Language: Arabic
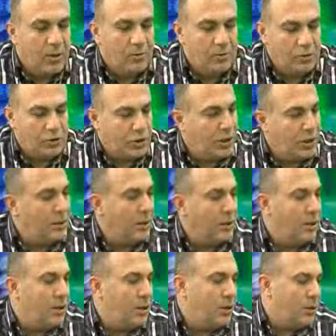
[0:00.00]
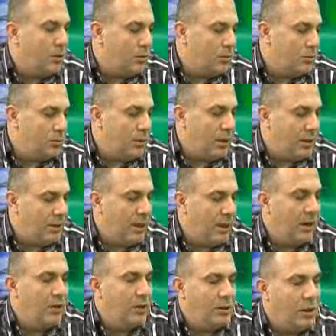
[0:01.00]
وان شاء الله ما يعني
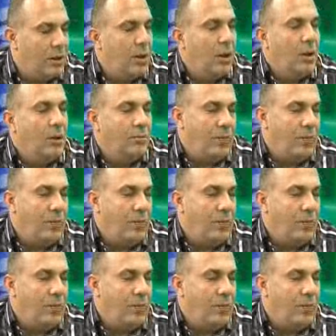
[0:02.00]
مستحيل يعني